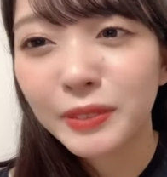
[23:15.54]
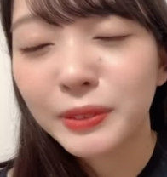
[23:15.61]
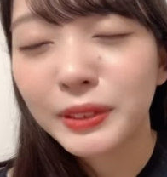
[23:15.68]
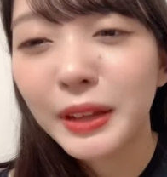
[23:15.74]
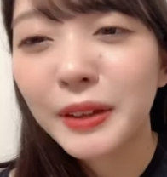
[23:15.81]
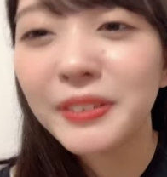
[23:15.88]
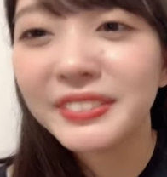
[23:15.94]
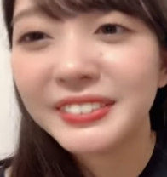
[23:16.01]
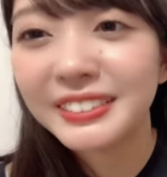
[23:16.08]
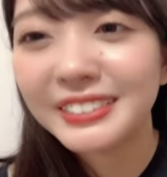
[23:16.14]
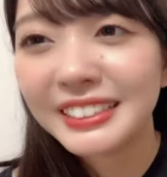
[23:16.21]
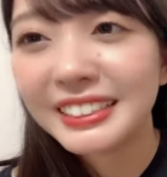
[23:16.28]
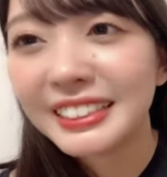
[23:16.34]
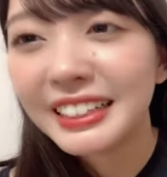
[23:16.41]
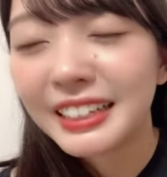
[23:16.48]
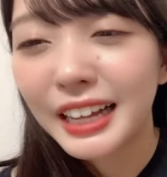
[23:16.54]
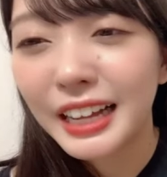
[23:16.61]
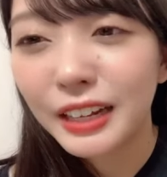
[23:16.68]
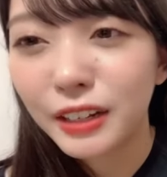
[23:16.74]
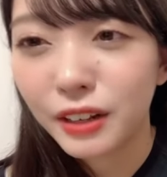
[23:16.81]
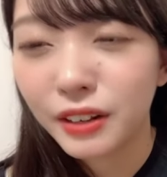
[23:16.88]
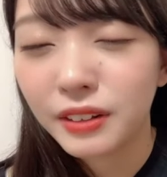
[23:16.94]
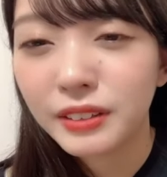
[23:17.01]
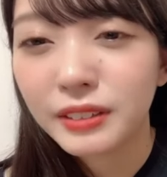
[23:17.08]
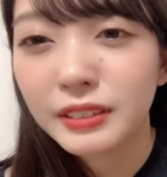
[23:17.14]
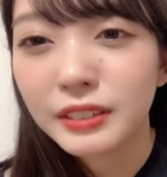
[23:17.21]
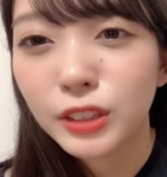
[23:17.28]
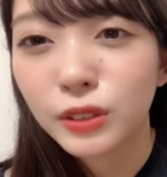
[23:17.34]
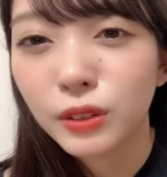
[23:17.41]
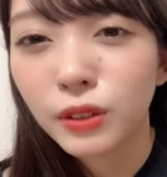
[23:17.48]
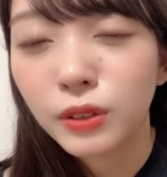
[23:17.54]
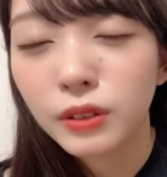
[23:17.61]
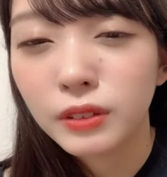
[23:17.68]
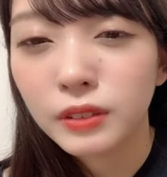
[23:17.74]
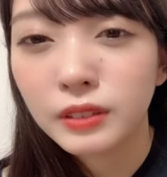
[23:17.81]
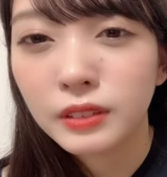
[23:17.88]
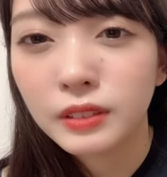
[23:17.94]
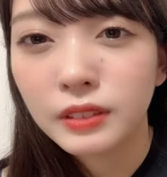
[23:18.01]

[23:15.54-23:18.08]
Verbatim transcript: でも多分あのねその